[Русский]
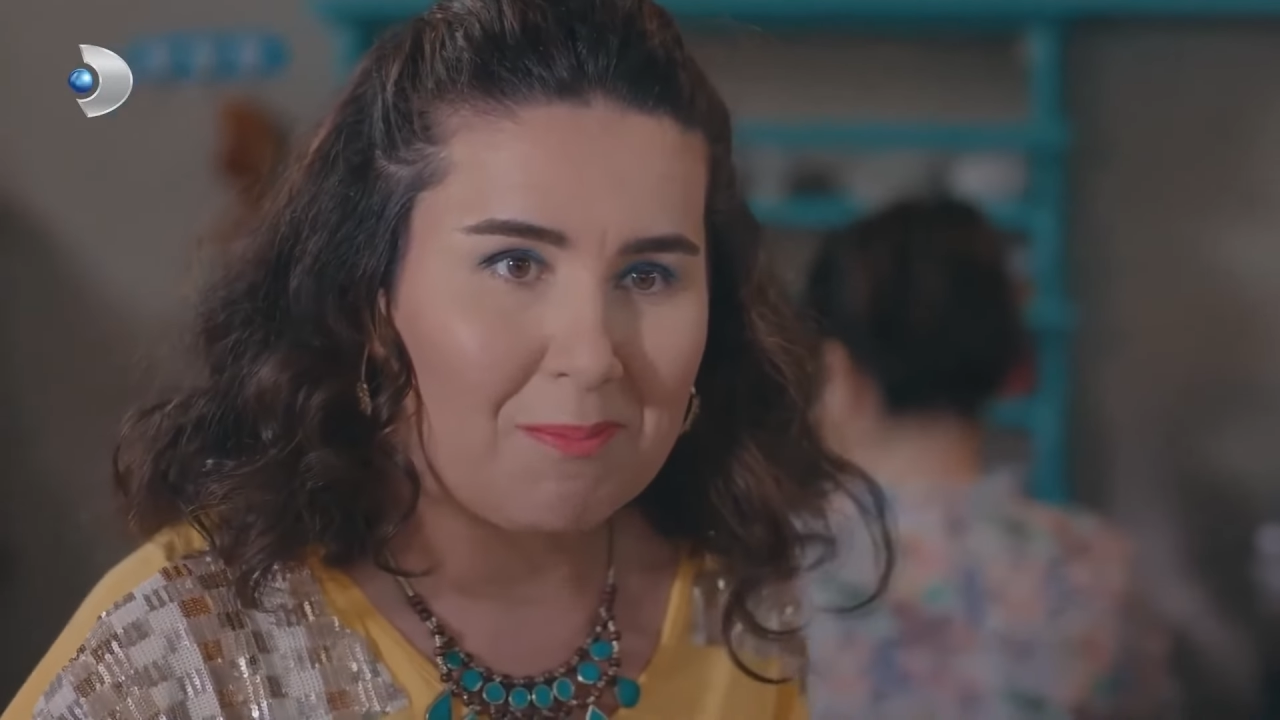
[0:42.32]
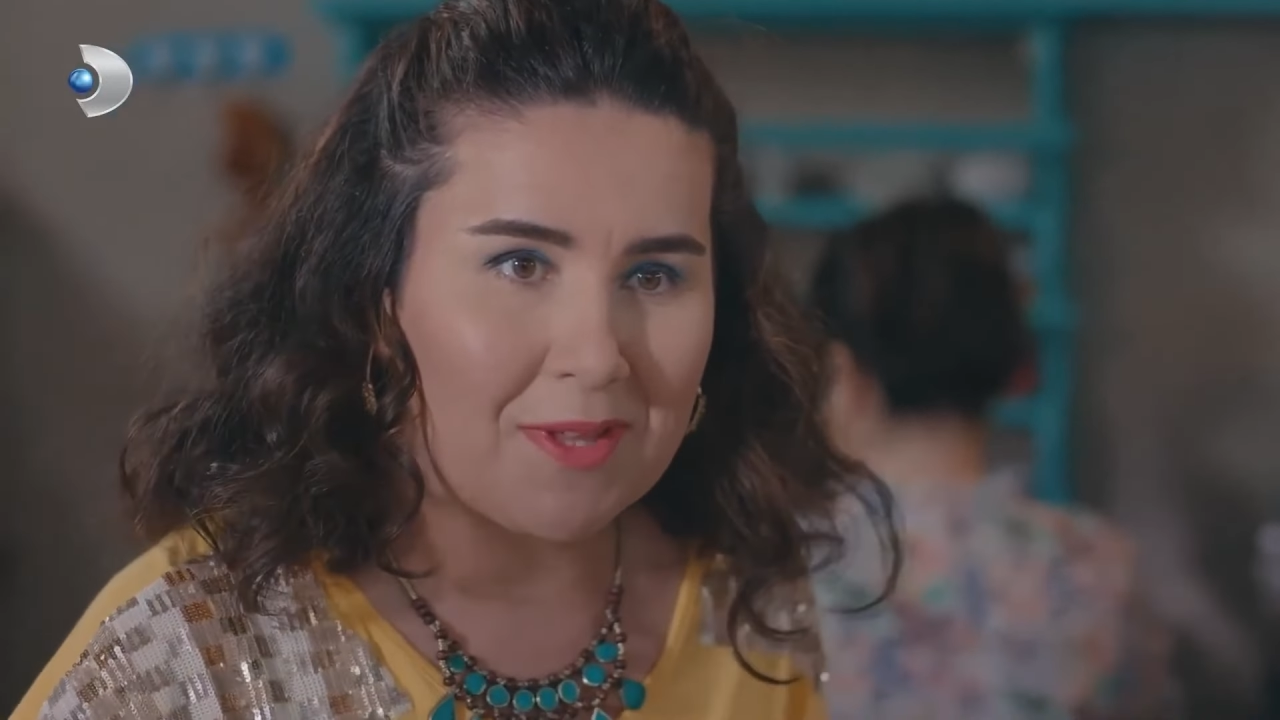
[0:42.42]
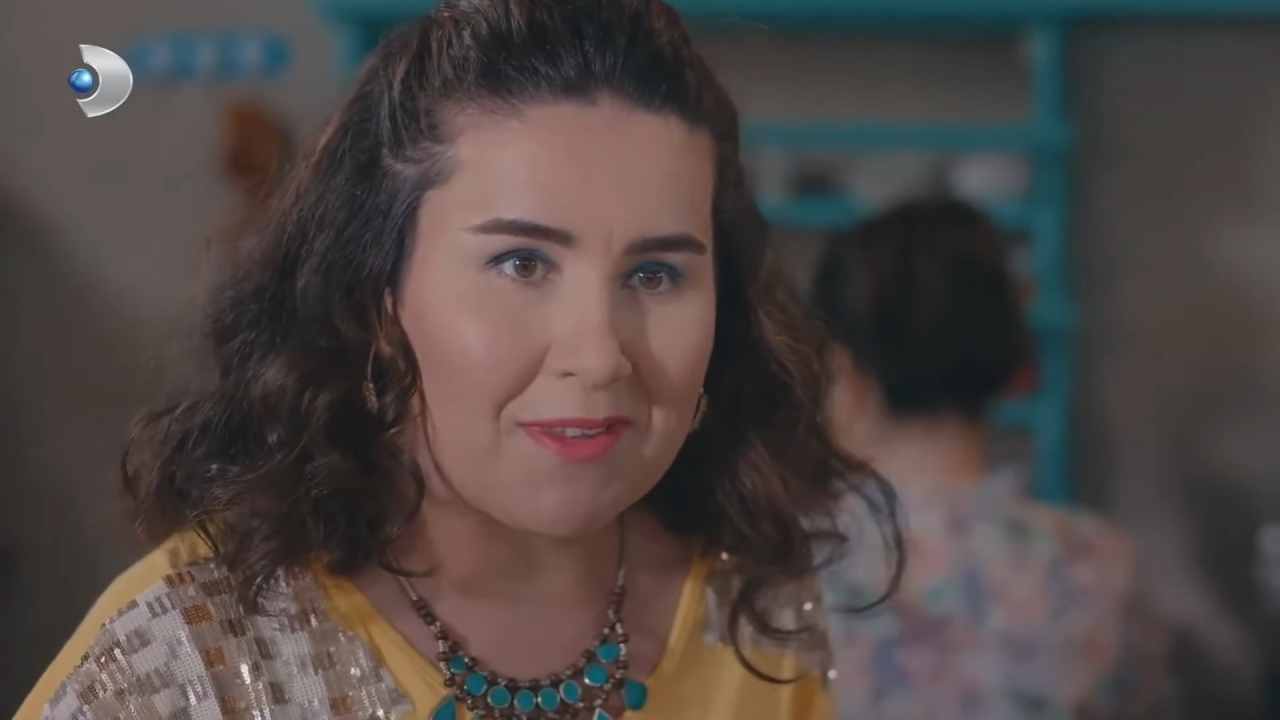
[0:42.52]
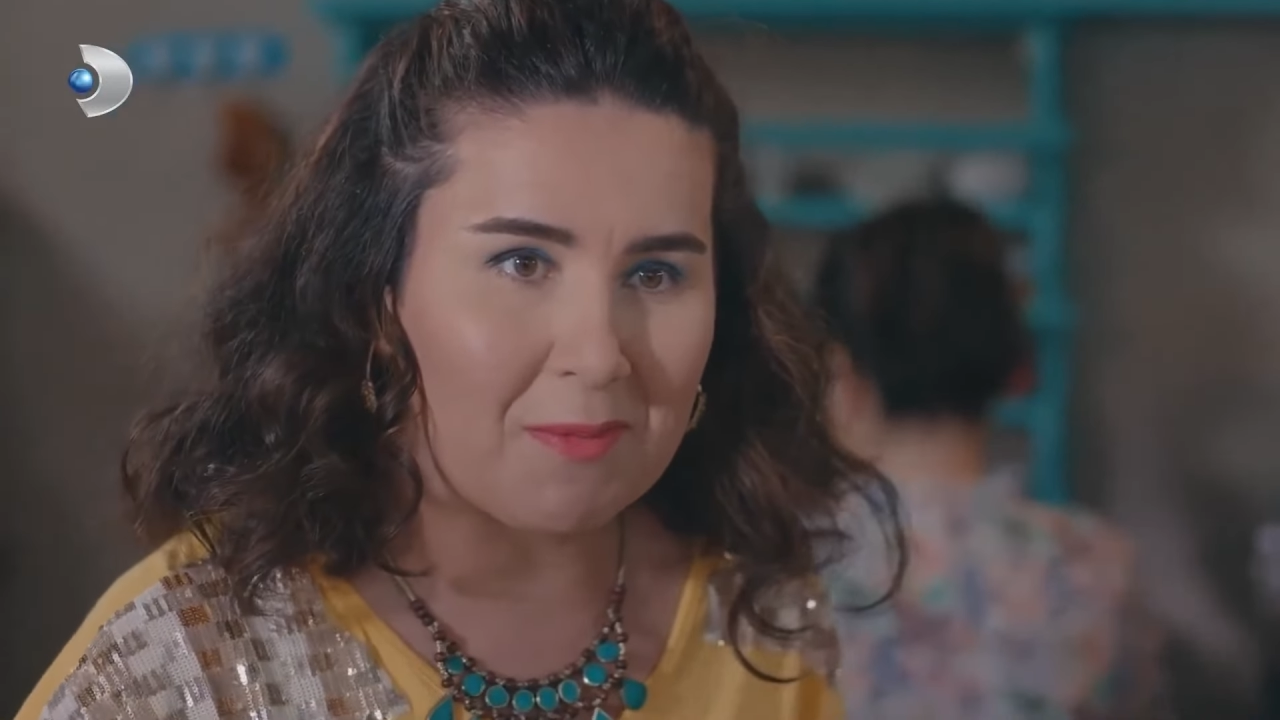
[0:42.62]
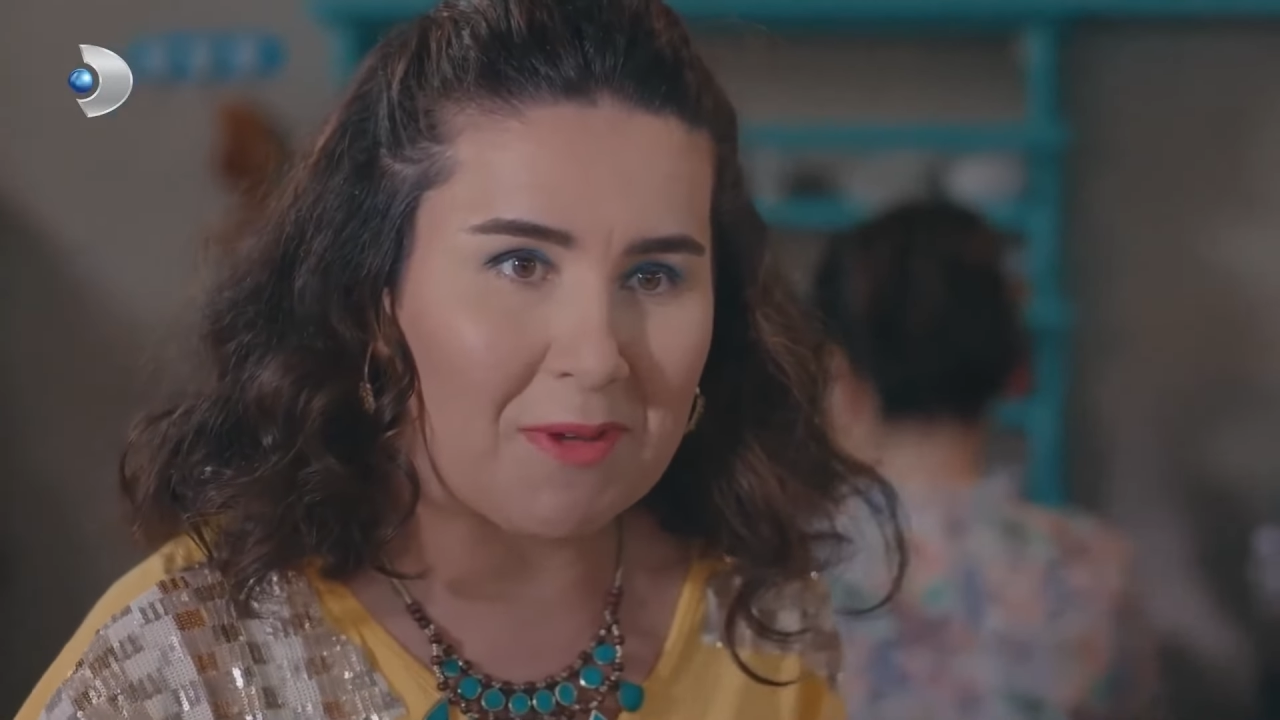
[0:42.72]

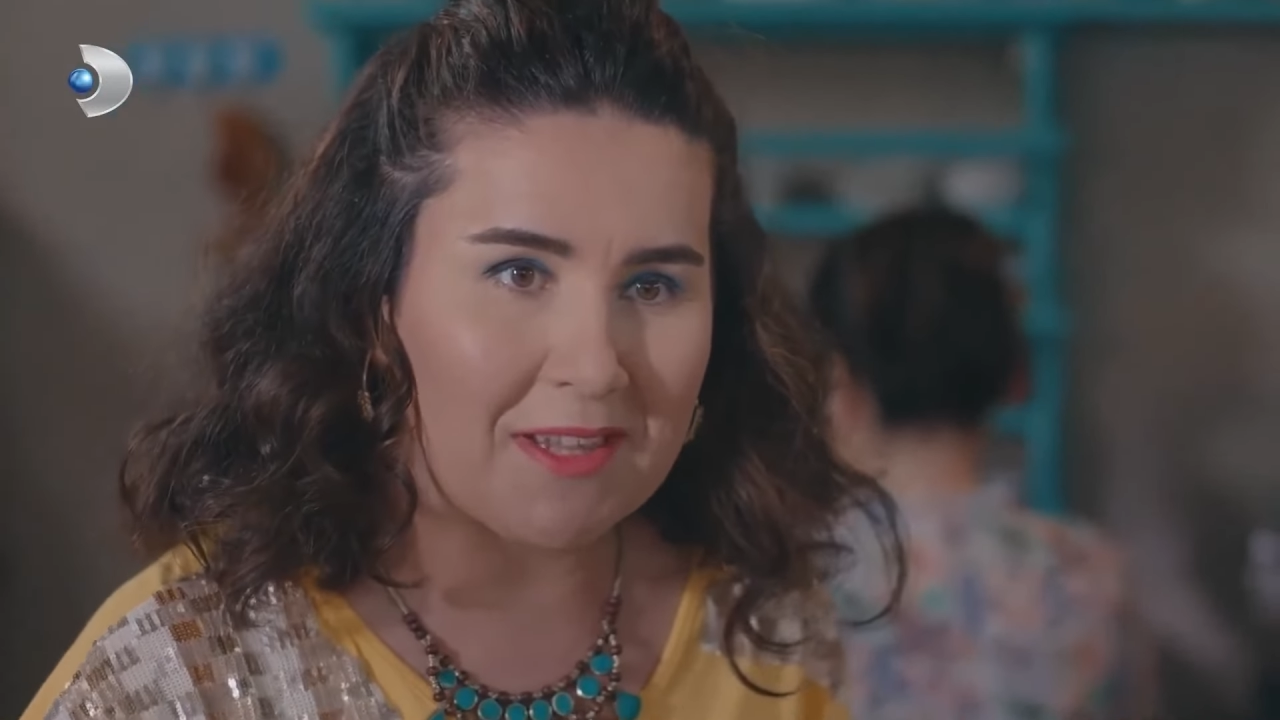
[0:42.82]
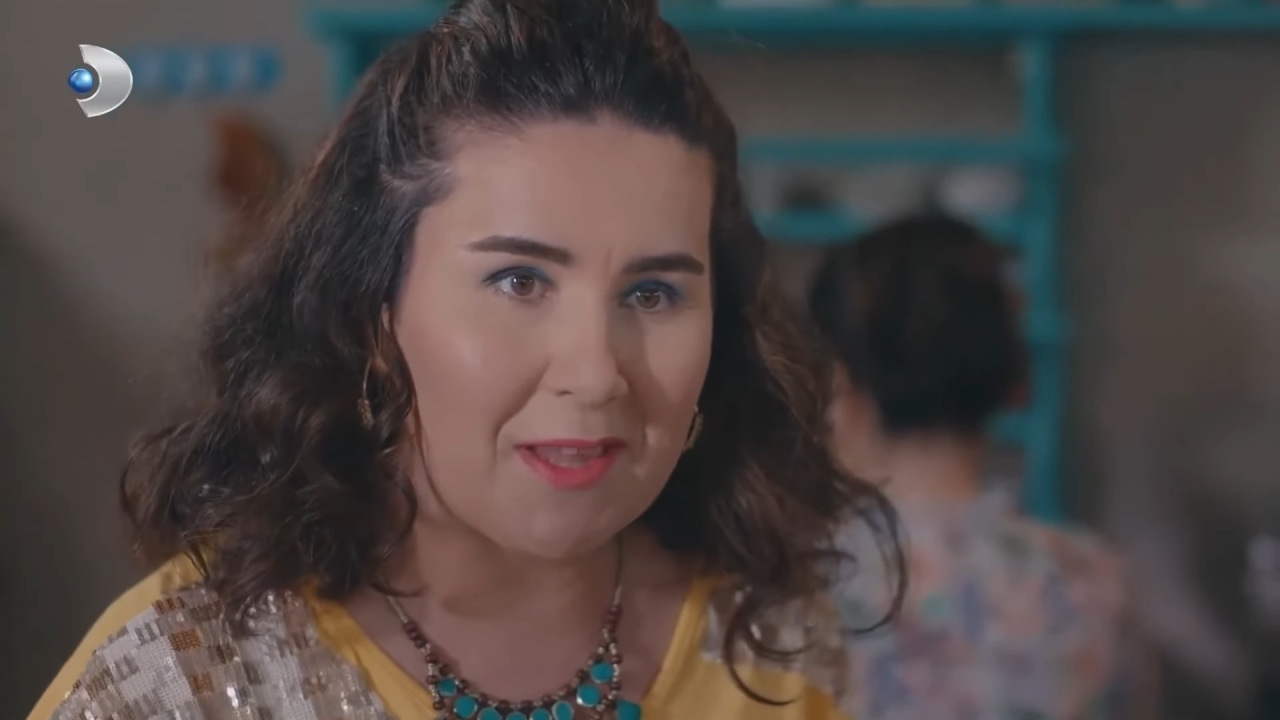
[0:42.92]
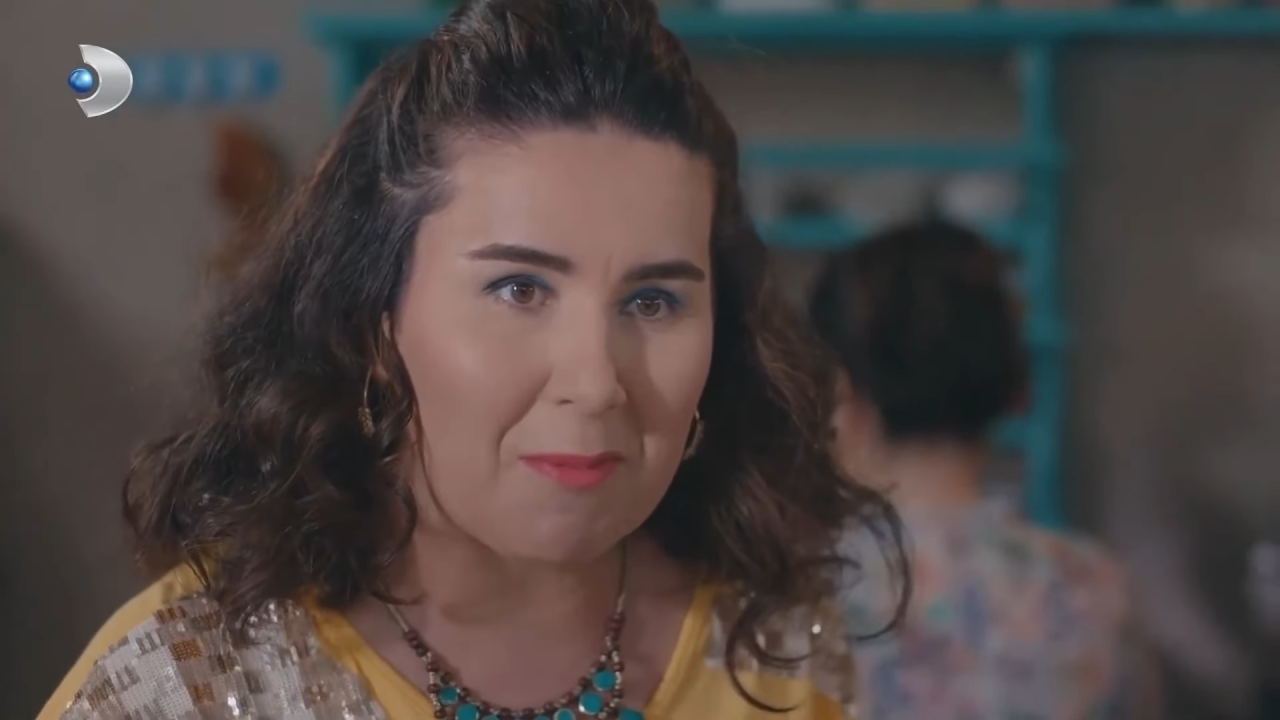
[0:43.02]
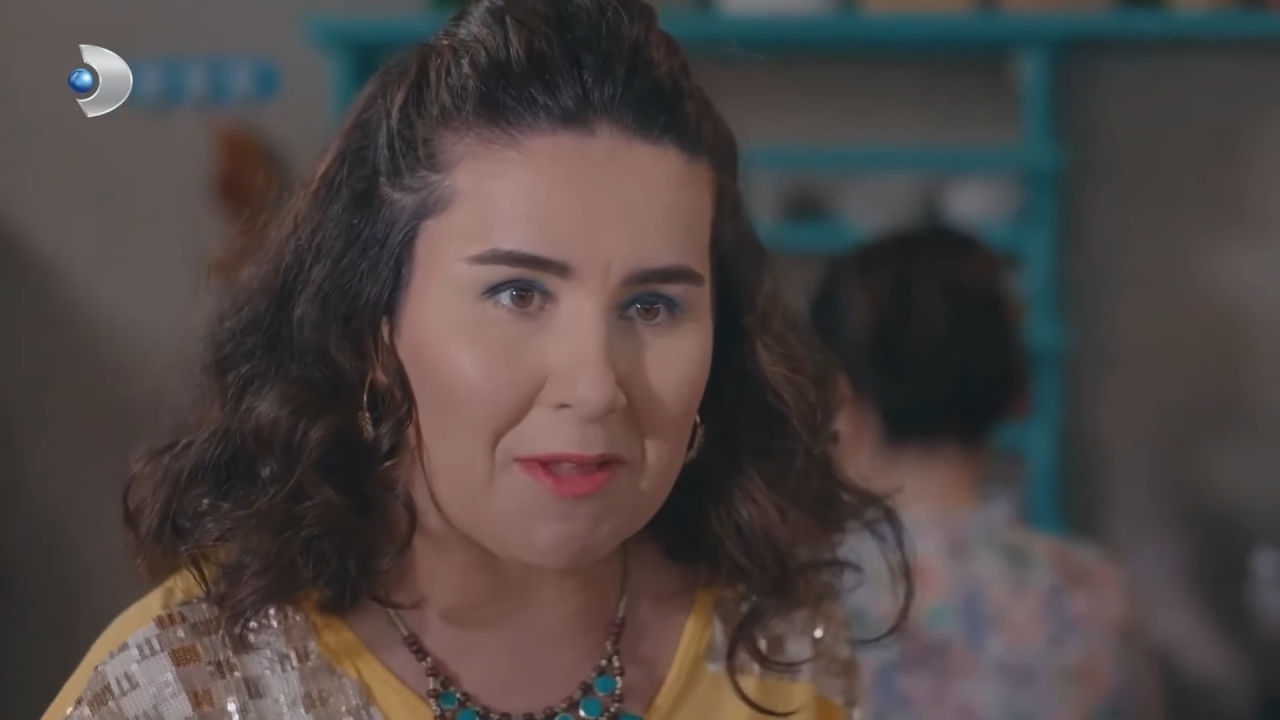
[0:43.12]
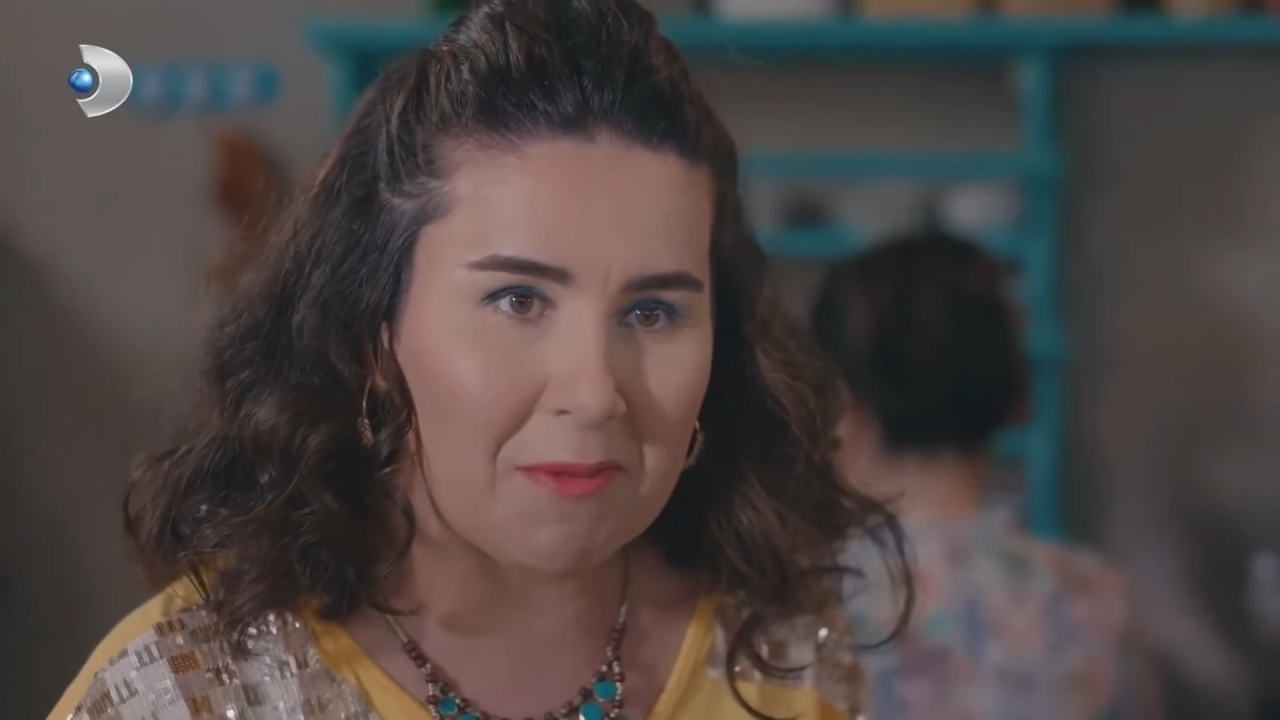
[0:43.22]

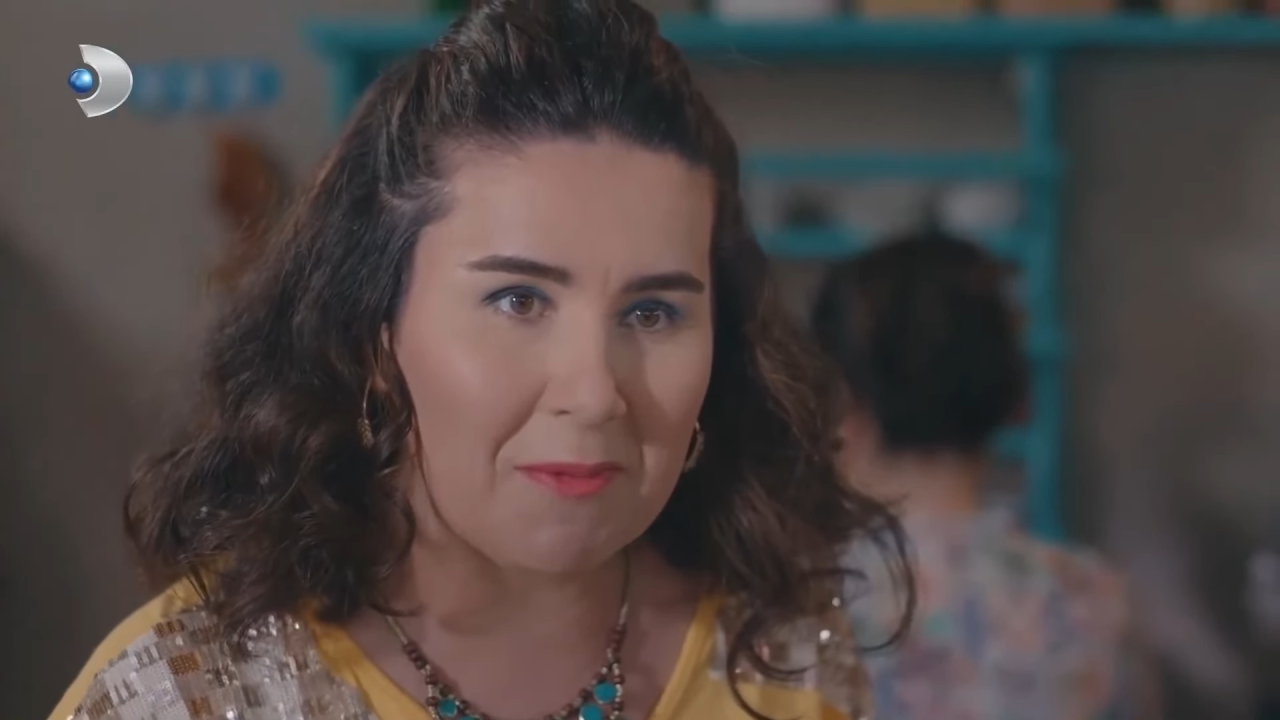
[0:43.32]
Действительно